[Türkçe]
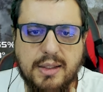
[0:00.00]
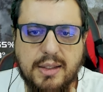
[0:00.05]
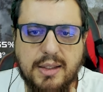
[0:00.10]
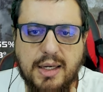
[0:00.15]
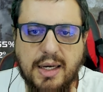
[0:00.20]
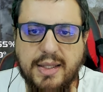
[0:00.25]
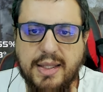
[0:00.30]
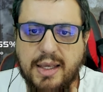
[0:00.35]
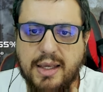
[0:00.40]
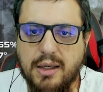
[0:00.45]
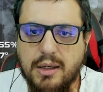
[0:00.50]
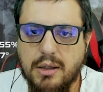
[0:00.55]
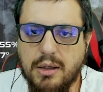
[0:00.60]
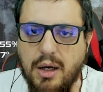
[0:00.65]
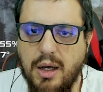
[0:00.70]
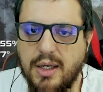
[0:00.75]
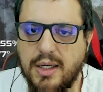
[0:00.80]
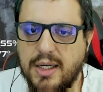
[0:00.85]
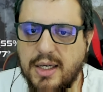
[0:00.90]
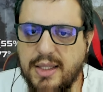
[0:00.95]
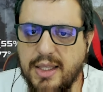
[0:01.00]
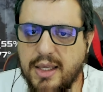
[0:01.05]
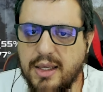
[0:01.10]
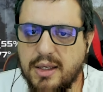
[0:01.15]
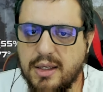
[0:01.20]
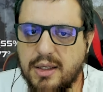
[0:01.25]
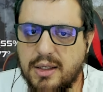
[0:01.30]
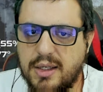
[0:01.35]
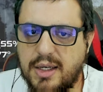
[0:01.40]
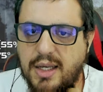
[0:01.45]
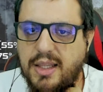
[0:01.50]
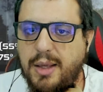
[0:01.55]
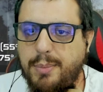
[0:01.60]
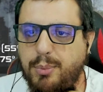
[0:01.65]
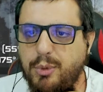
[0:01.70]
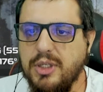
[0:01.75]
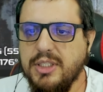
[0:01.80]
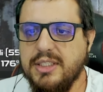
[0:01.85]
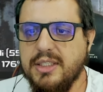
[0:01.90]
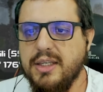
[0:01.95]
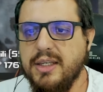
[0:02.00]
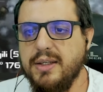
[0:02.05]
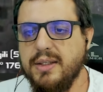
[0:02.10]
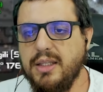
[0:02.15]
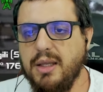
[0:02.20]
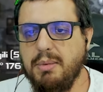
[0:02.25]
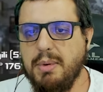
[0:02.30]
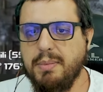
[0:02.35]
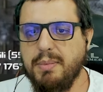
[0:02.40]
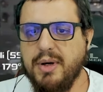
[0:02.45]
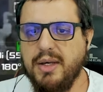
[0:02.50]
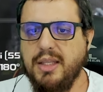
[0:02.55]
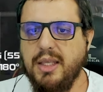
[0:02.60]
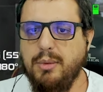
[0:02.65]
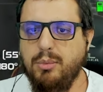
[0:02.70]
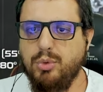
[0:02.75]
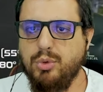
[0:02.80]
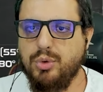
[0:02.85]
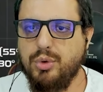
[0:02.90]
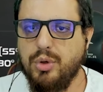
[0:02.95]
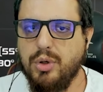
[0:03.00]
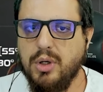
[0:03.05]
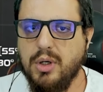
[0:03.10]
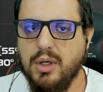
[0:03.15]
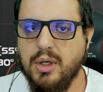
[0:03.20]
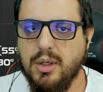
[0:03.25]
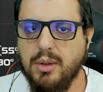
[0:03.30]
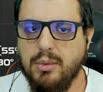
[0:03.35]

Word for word: Kade. Ah kade. Kade burası. Tamam kadeyi bulduk.